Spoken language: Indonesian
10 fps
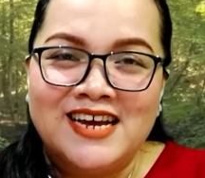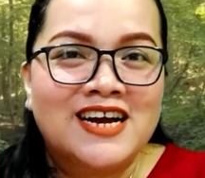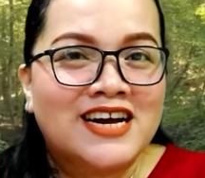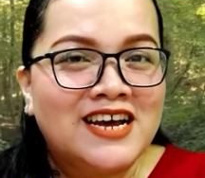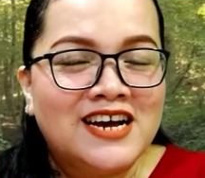
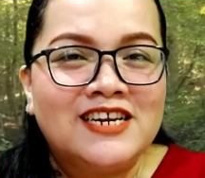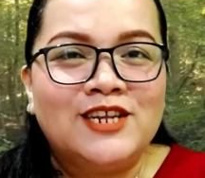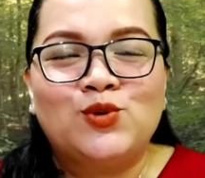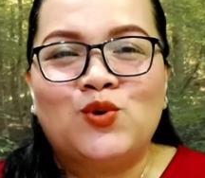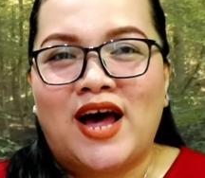Kekelangan
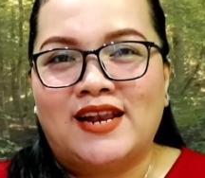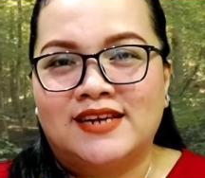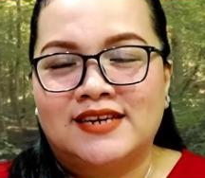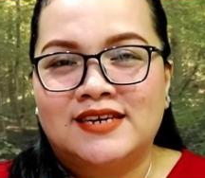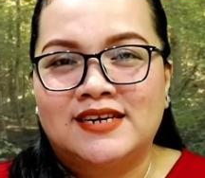Tuhan,
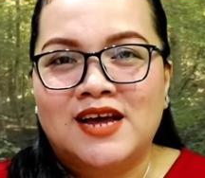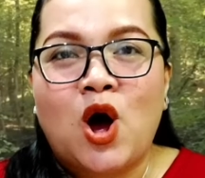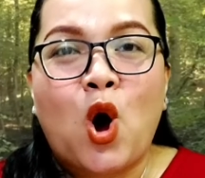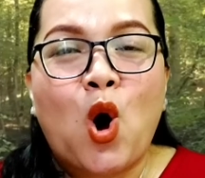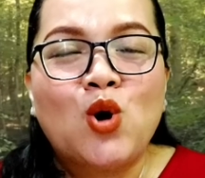
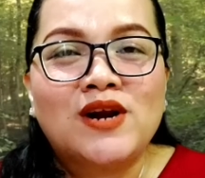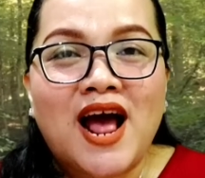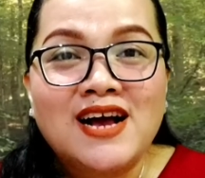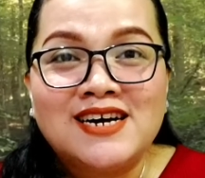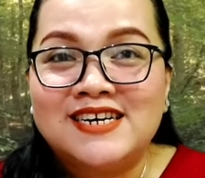
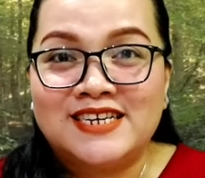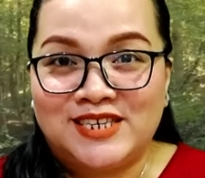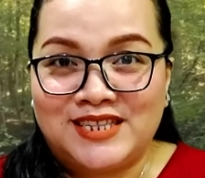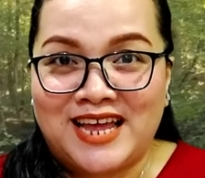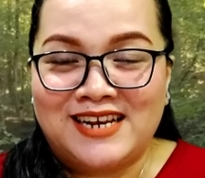orang
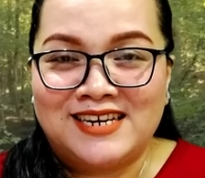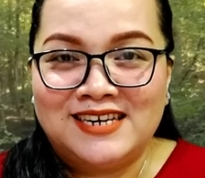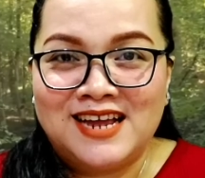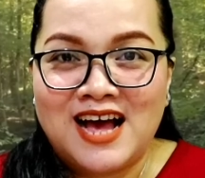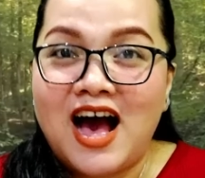Kristen
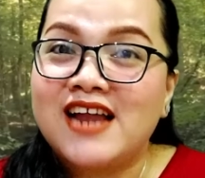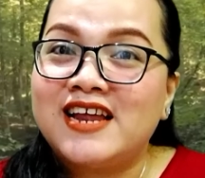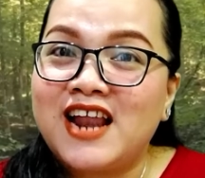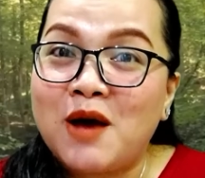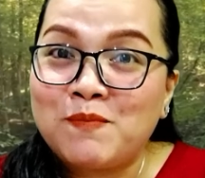
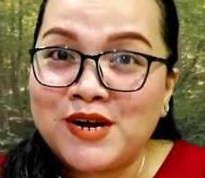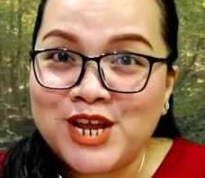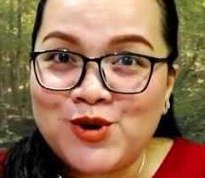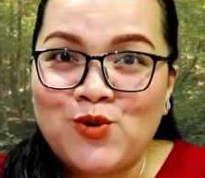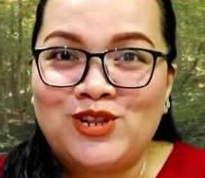adalah
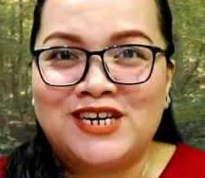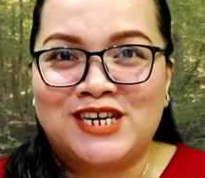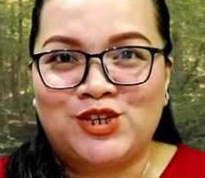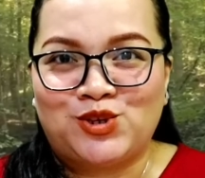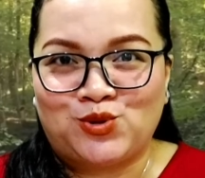pengikut
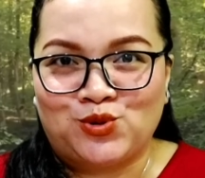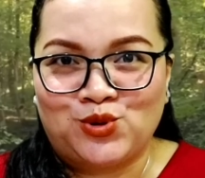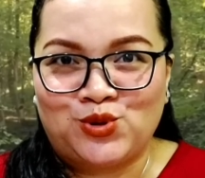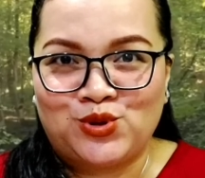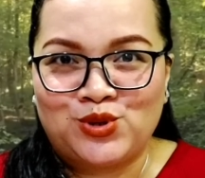Kristus